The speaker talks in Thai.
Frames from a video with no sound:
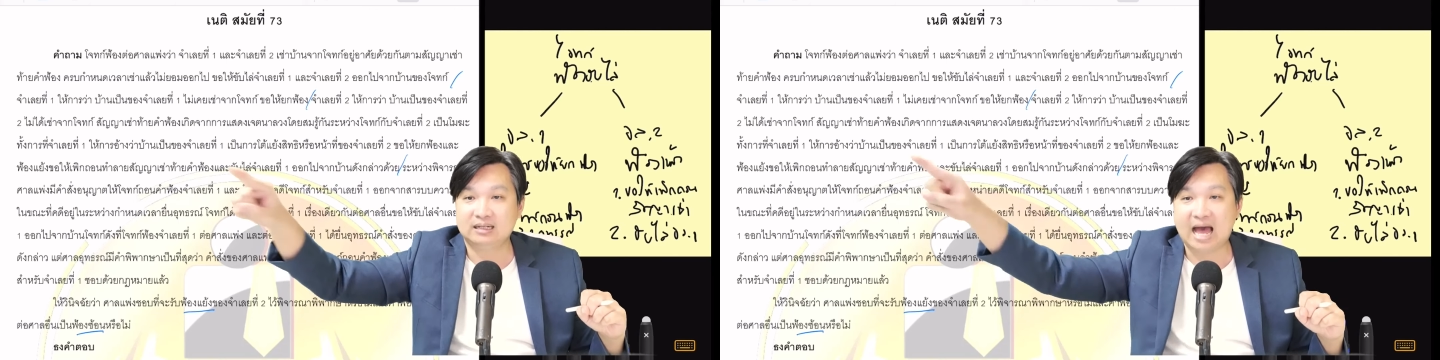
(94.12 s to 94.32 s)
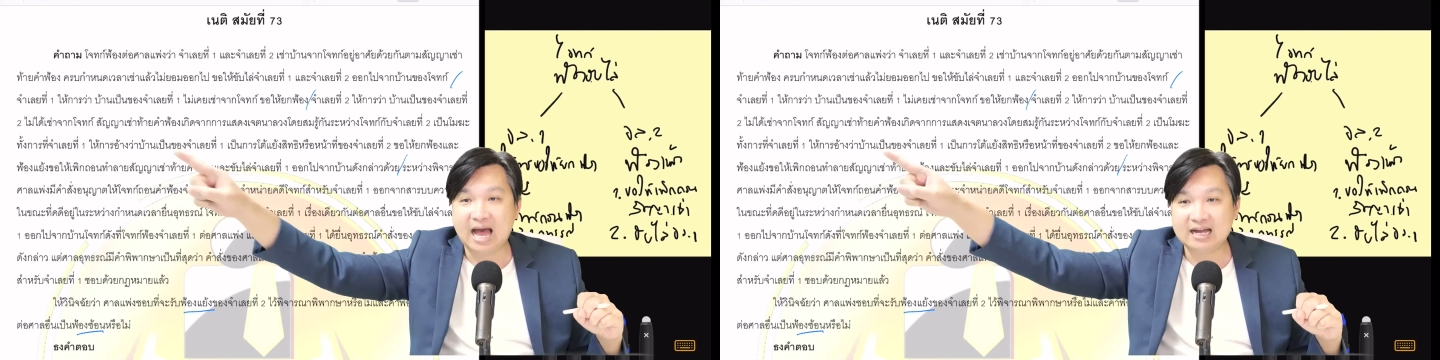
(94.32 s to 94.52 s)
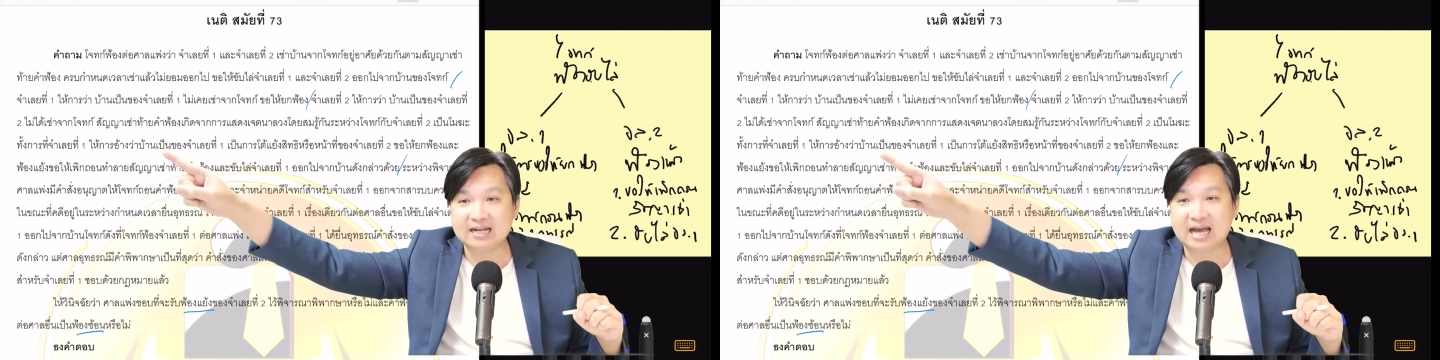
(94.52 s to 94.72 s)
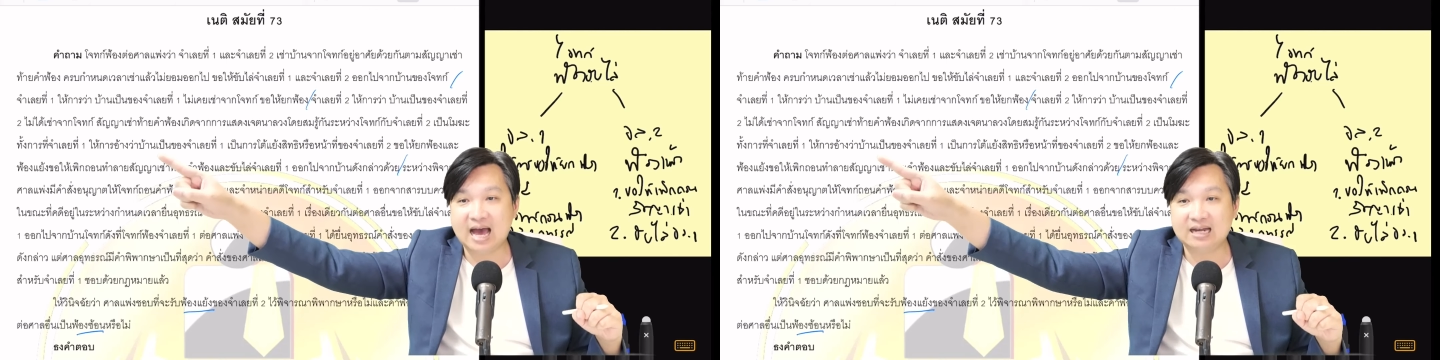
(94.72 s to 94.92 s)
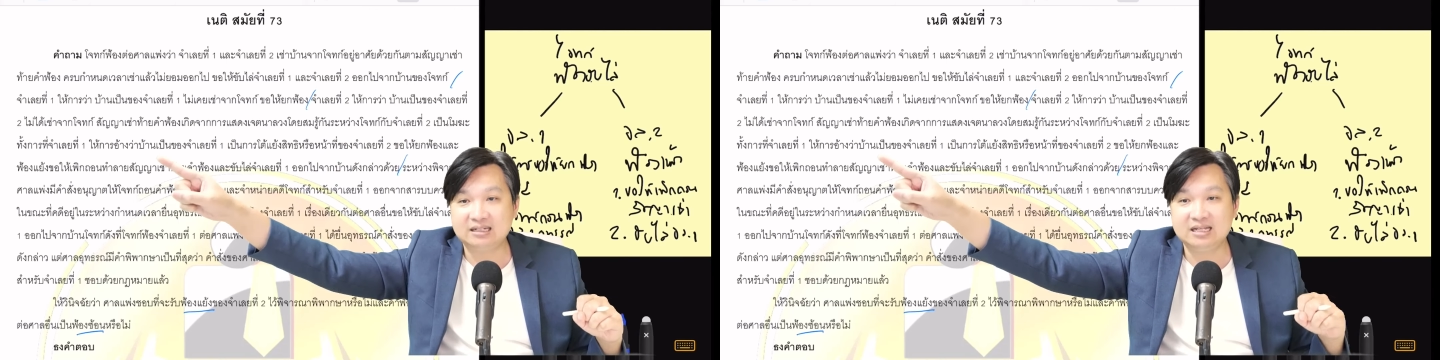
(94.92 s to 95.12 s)
ทั้ง
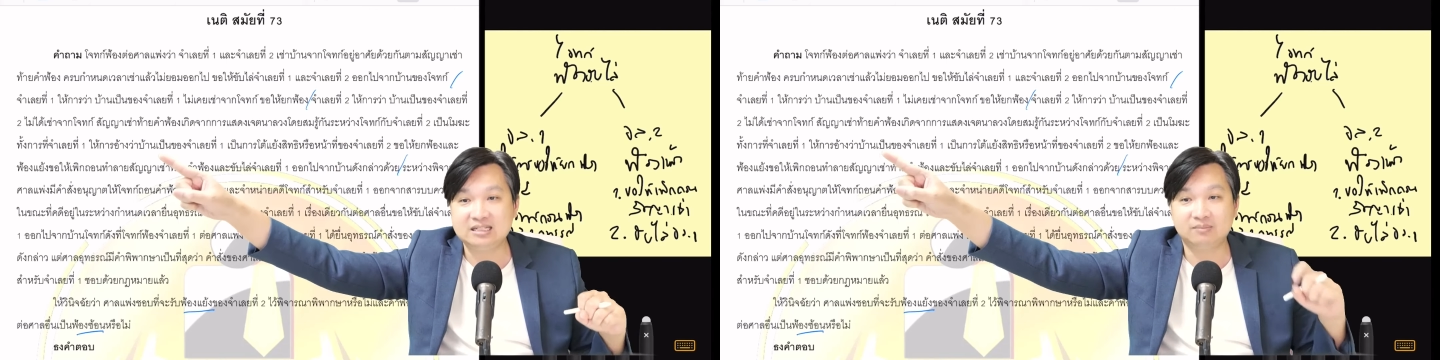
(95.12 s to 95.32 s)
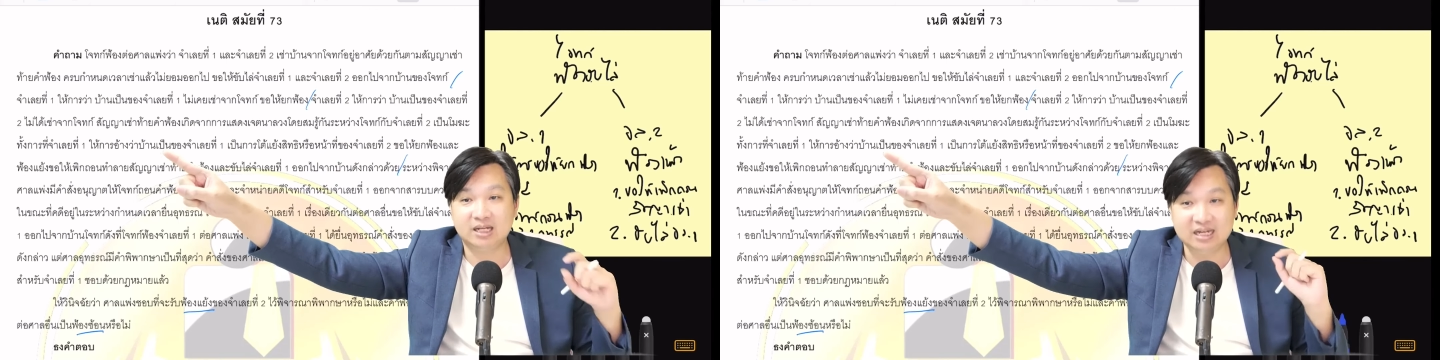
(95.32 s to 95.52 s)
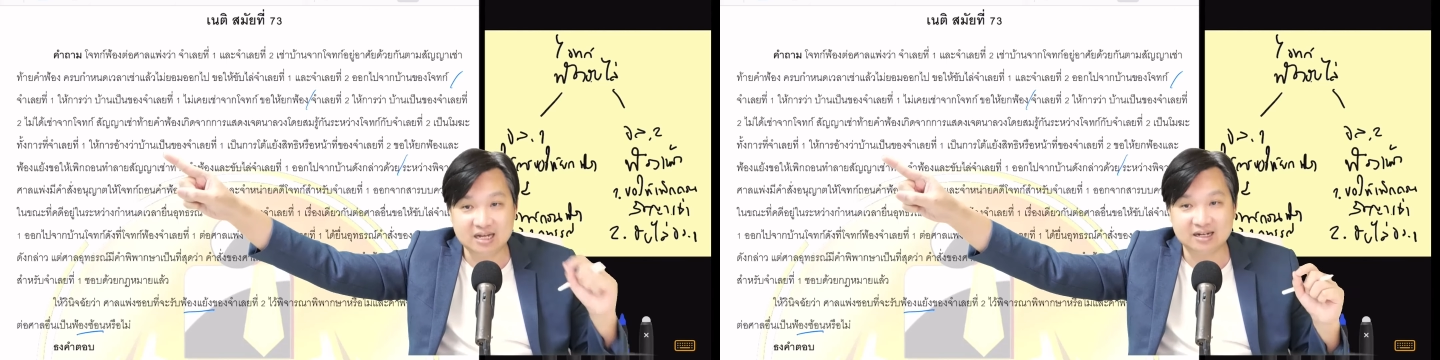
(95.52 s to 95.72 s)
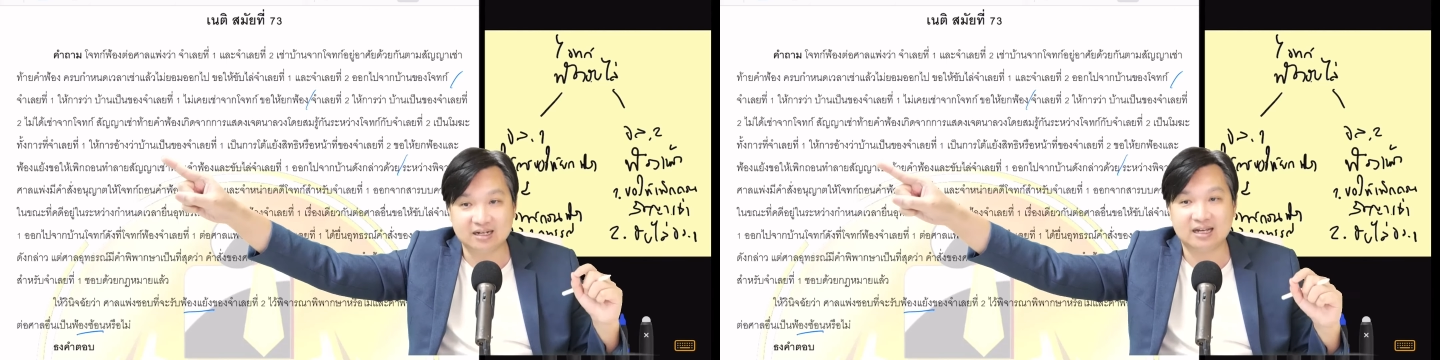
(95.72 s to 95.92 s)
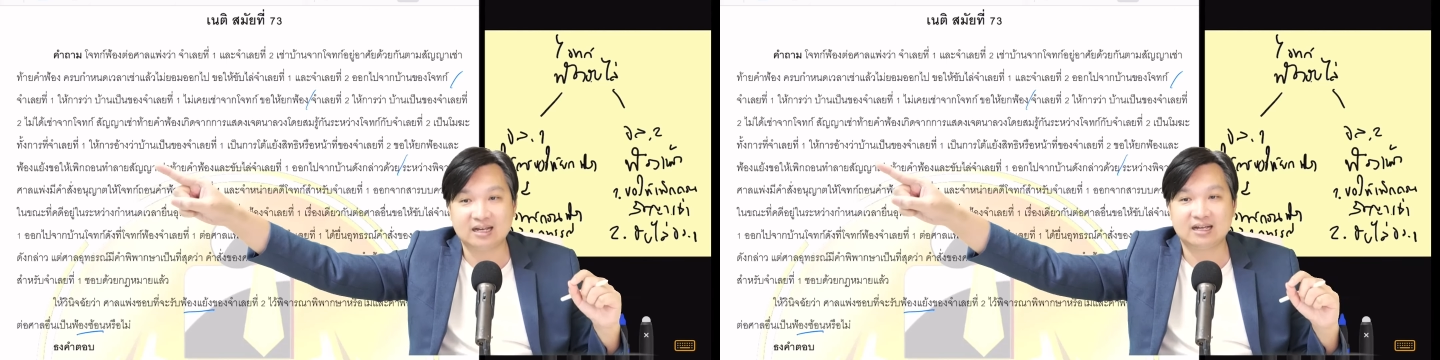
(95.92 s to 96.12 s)
การที่จำเลยที่
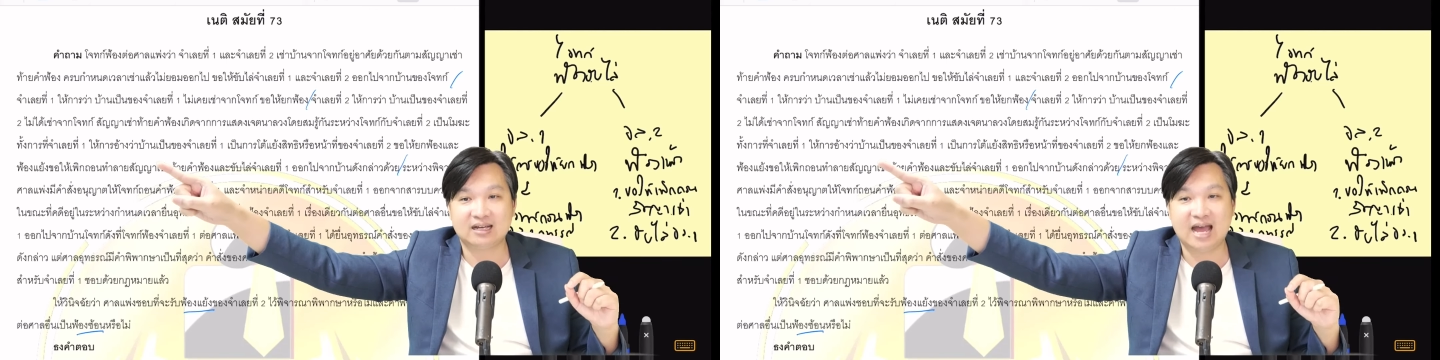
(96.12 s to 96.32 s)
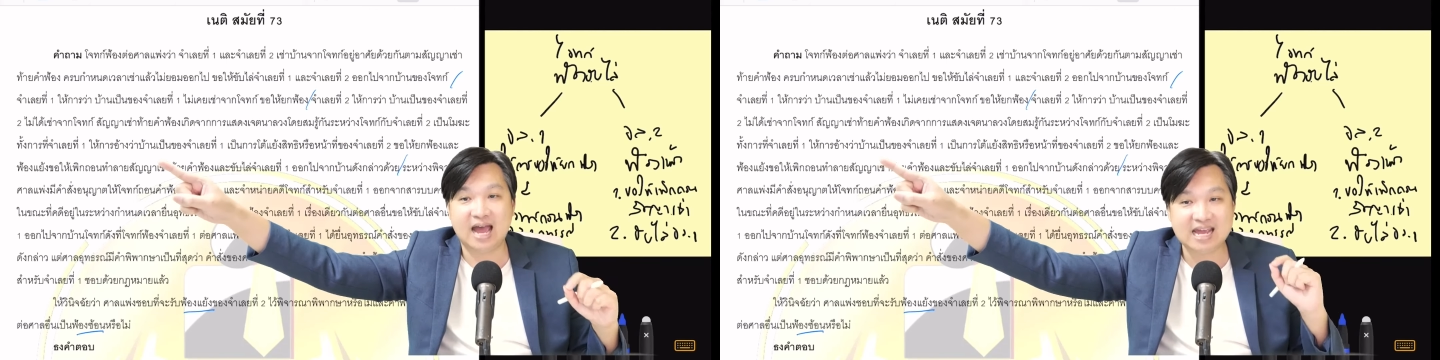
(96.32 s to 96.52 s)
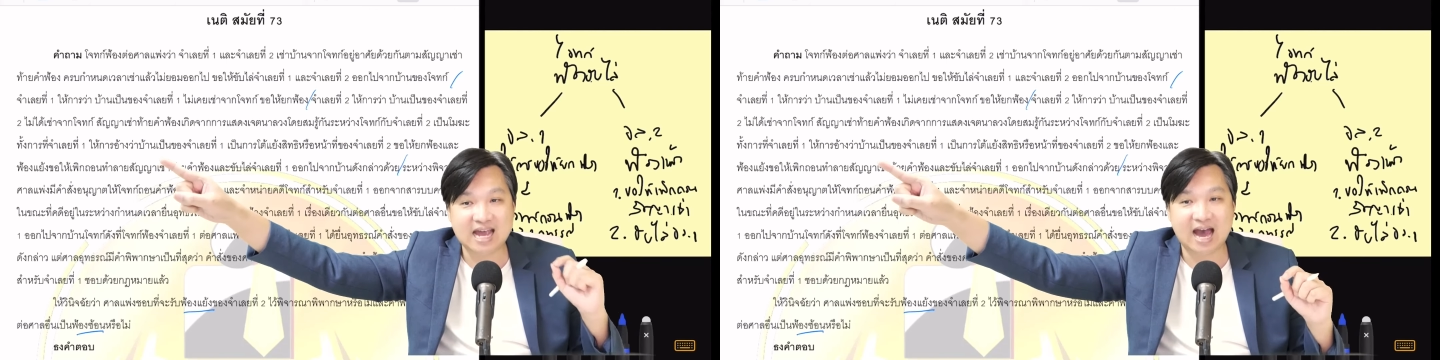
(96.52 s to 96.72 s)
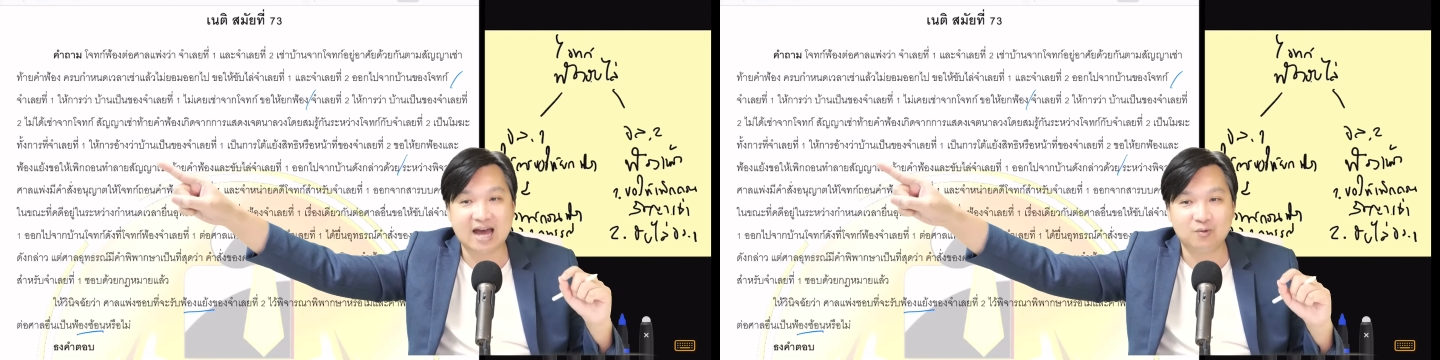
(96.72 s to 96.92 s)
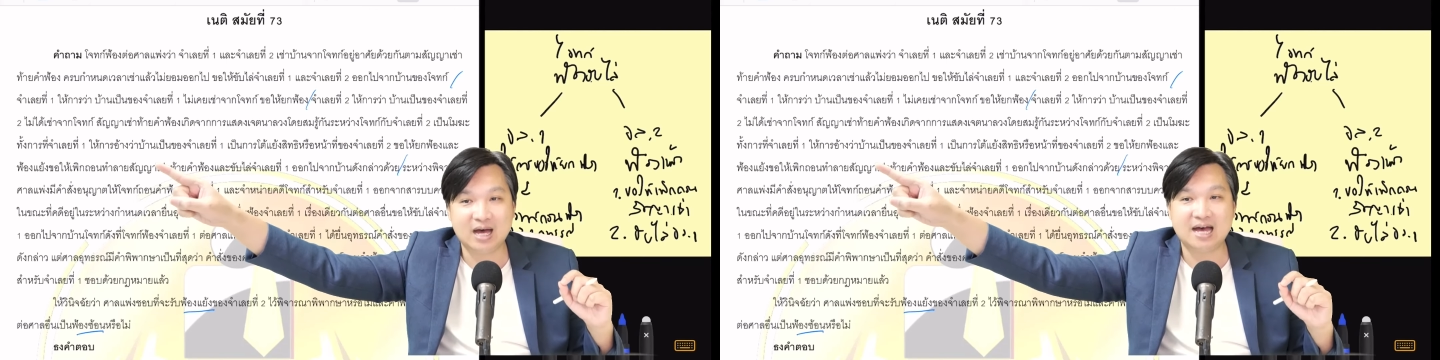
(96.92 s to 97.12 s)
1 ให้กา
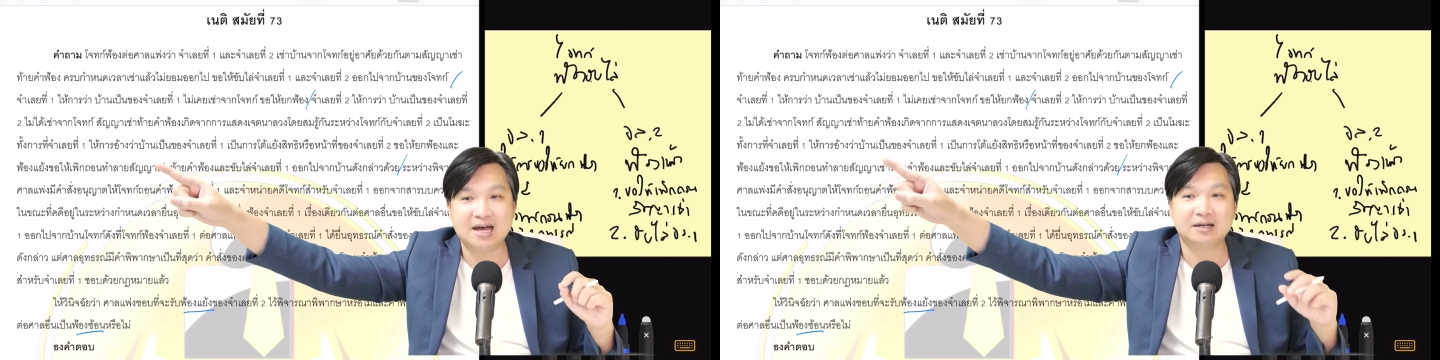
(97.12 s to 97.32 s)
รว่า